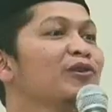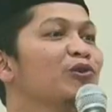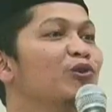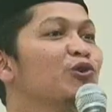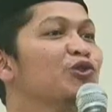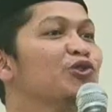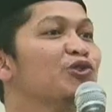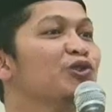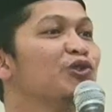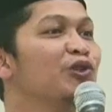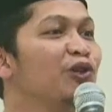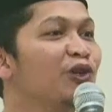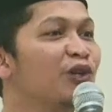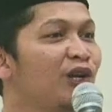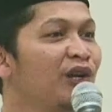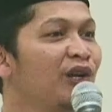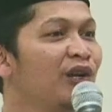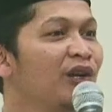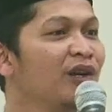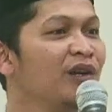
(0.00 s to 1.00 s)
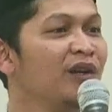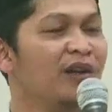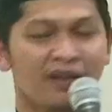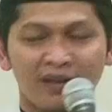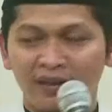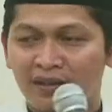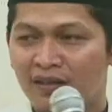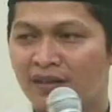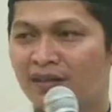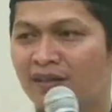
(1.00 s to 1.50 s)
husnul
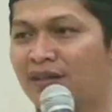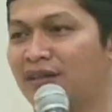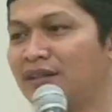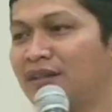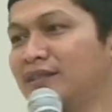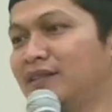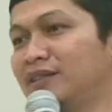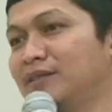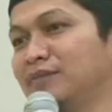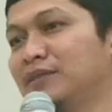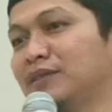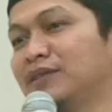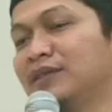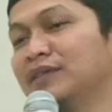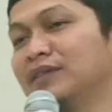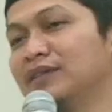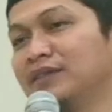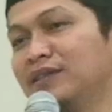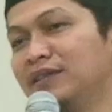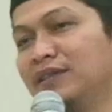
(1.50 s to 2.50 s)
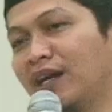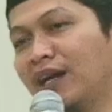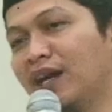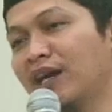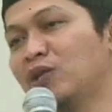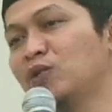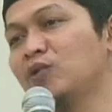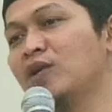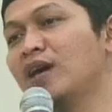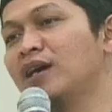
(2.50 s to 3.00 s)
khatimah yang
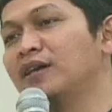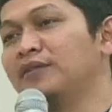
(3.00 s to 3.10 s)
kedua